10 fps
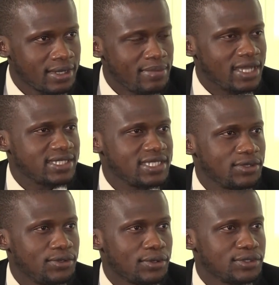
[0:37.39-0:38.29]
Merci
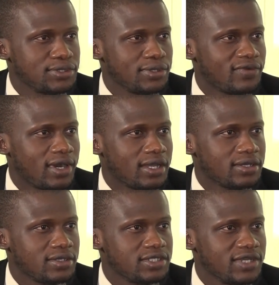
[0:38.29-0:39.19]
de nous recevoir
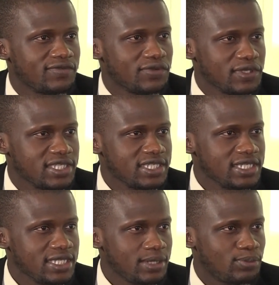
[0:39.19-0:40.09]
chez vous
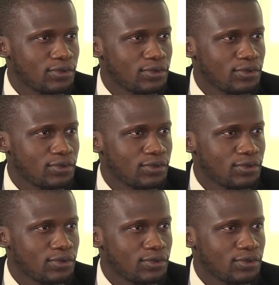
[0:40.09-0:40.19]
ici